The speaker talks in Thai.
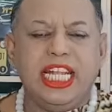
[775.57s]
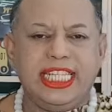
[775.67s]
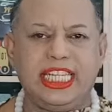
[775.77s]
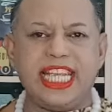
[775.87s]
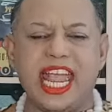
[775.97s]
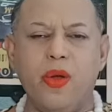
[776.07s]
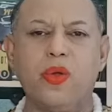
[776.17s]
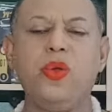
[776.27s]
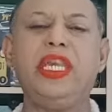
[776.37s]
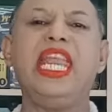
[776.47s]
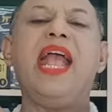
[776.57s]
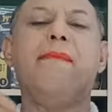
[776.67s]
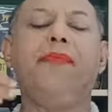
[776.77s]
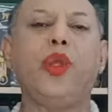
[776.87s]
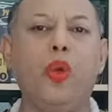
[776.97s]
จิตใจของคุณเนี่ย
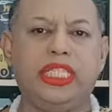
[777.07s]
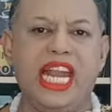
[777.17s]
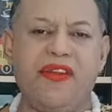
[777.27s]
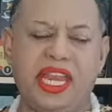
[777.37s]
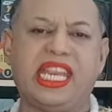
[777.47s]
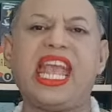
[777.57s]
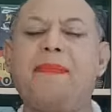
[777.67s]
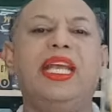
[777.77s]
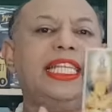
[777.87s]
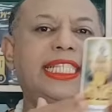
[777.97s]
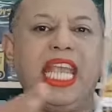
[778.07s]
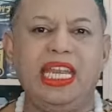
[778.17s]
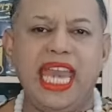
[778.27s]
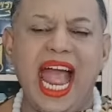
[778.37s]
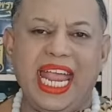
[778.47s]
ถูกจริตกับสิ่ง
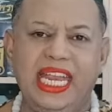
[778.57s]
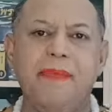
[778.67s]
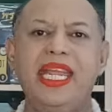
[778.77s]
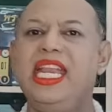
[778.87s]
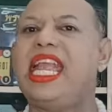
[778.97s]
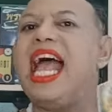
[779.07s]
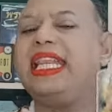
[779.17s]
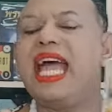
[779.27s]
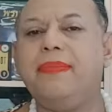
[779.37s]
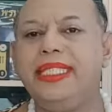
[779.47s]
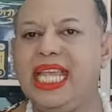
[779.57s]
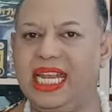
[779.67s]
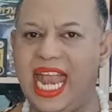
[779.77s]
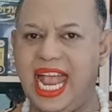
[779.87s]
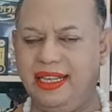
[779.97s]
ใดดำเนินการตามสิ่ง
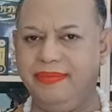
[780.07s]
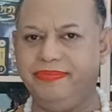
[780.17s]
นั้น